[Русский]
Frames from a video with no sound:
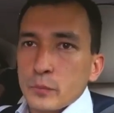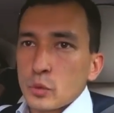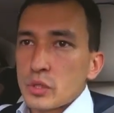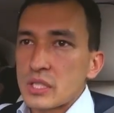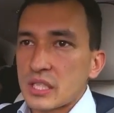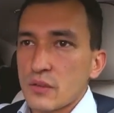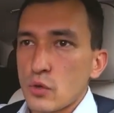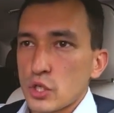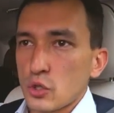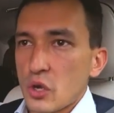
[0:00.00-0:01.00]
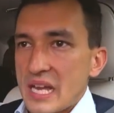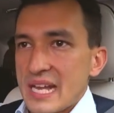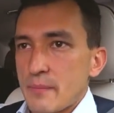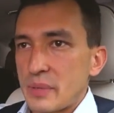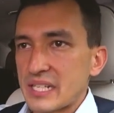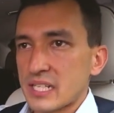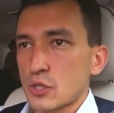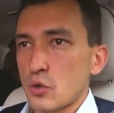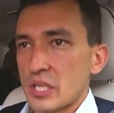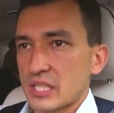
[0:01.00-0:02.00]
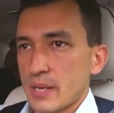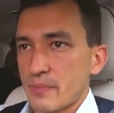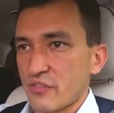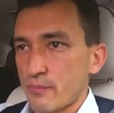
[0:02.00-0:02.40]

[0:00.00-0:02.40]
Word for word: но из-за того, что при разгоне тапок